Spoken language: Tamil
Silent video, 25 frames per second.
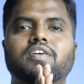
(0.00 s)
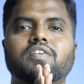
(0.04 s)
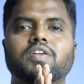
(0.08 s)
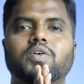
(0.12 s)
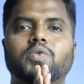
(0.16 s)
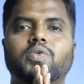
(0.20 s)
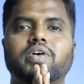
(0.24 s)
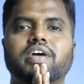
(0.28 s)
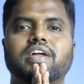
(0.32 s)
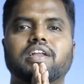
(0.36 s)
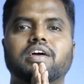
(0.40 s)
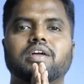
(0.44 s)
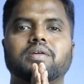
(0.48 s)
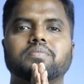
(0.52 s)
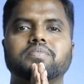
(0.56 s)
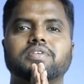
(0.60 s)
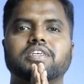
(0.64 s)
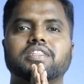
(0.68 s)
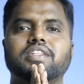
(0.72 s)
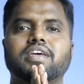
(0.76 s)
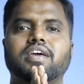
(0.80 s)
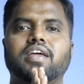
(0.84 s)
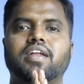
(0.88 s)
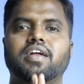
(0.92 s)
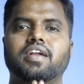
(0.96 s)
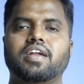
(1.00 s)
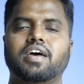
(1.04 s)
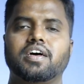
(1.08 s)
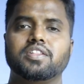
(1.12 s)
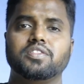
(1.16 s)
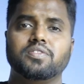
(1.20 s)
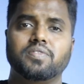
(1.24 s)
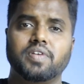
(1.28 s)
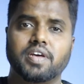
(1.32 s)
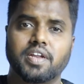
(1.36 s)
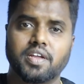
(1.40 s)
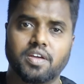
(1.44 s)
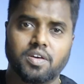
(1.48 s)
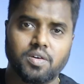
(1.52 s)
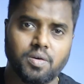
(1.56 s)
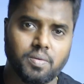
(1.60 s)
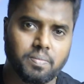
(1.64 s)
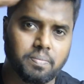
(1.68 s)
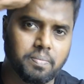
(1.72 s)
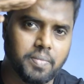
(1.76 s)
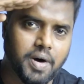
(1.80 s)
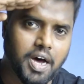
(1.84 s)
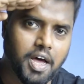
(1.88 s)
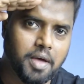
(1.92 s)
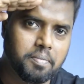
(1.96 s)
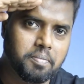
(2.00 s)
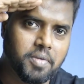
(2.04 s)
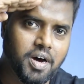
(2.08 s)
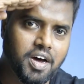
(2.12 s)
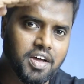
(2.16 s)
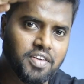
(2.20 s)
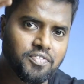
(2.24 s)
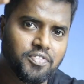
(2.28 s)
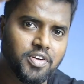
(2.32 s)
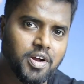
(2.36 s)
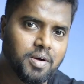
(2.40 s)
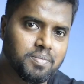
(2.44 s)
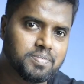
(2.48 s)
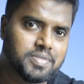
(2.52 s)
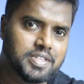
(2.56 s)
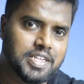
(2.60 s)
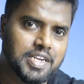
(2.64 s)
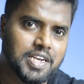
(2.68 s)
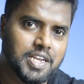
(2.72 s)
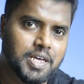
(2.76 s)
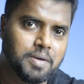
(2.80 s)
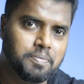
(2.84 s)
உங்கள் எல்லாரையும் சந்திக்கிறேன் அது வரைக்கும் பாய் பாய் ஃப்ரம் திலீப்